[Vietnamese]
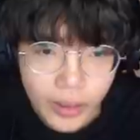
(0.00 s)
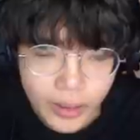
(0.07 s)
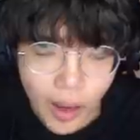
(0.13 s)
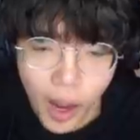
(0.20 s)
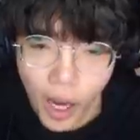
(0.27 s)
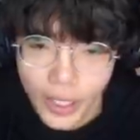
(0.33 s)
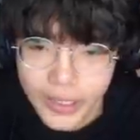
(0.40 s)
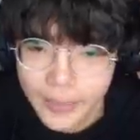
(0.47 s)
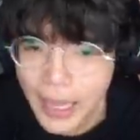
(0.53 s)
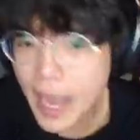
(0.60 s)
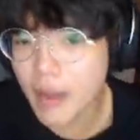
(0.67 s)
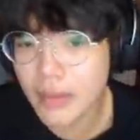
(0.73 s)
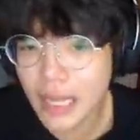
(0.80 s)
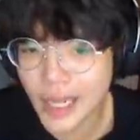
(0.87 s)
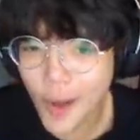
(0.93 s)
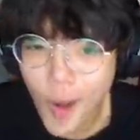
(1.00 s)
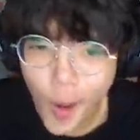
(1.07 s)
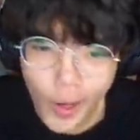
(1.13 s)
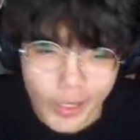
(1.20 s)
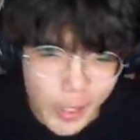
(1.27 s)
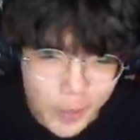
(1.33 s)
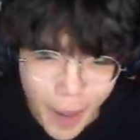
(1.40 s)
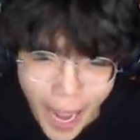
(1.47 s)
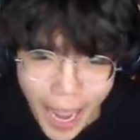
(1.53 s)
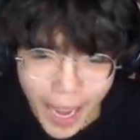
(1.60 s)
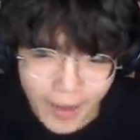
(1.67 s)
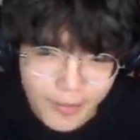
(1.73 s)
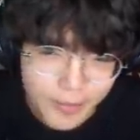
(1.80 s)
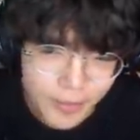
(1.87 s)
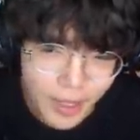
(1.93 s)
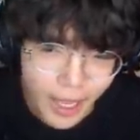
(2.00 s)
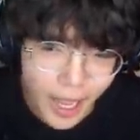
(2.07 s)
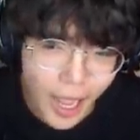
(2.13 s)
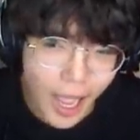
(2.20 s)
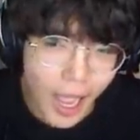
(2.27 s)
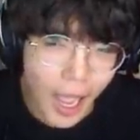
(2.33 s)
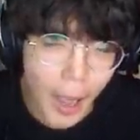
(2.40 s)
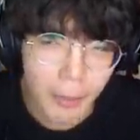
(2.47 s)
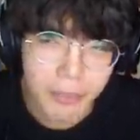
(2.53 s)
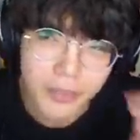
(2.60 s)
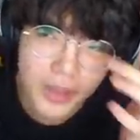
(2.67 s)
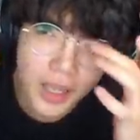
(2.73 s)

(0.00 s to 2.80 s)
Câu hỏi tiếp theo là câu hỏi thứ ba À